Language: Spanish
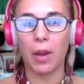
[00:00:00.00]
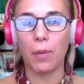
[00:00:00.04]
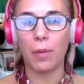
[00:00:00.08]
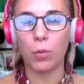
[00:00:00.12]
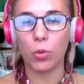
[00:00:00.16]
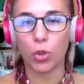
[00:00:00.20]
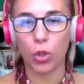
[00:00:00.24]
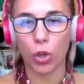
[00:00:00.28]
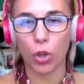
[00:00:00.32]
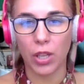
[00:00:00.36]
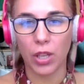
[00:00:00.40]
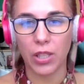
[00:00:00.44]
nos
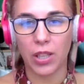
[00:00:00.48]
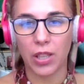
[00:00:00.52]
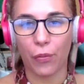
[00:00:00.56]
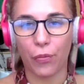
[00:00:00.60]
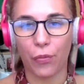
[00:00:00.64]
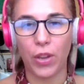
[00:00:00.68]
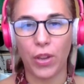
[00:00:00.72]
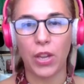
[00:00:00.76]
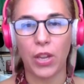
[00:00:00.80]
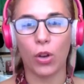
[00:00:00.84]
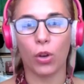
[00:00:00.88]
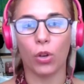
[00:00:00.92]
quedan muchos
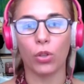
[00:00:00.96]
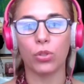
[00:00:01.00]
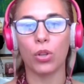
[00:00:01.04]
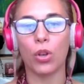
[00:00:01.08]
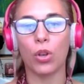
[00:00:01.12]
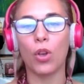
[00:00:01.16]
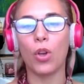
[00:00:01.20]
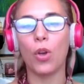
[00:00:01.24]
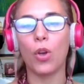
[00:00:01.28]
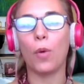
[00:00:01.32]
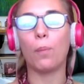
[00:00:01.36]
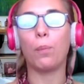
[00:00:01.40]

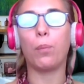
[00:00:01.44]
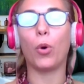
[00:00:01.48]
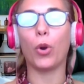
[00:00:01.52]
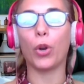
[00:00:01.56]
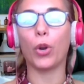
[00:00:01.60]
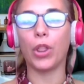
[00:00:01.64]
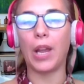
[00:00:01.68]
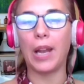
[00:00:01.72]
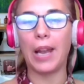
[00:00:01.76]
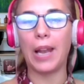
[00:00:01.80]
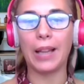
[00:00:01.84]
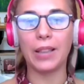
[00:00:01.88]
desafíos
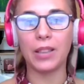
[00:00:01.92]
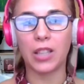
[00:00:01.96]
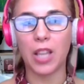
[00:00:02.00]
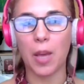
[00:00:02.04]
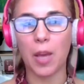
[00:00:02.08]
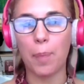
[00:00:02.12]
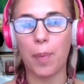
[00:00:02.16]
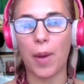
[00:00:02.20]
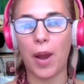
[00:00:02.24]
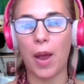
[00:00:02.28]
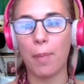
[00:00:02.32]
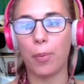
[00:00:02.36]
por
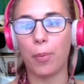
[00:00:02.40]
delante